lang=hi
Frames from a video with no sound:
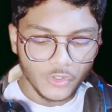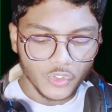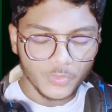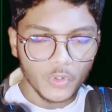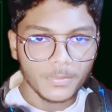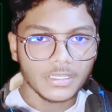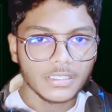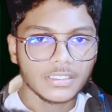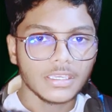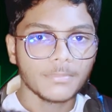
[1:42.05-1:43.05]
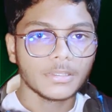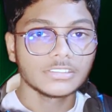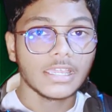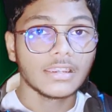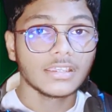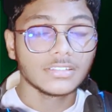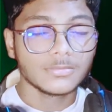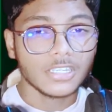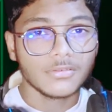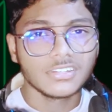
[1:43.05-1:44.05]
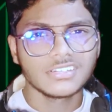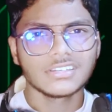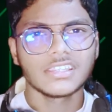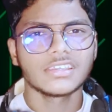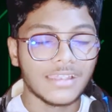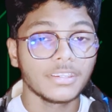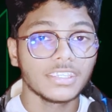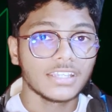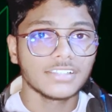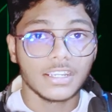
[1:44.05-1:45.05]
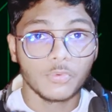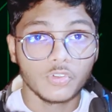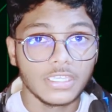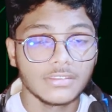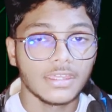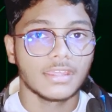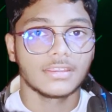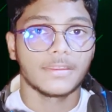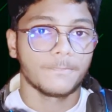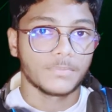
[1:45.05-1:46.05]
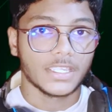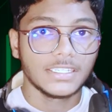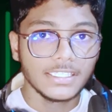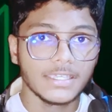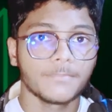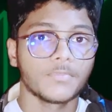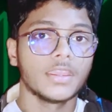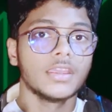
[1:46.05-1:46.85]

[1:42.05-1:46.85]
यूट्यूब ओपन करके अपना चैनल का सब्सक्राइबर कितने हैं चैनल में क्या चल रहा है वो देखता रहता है ठीक है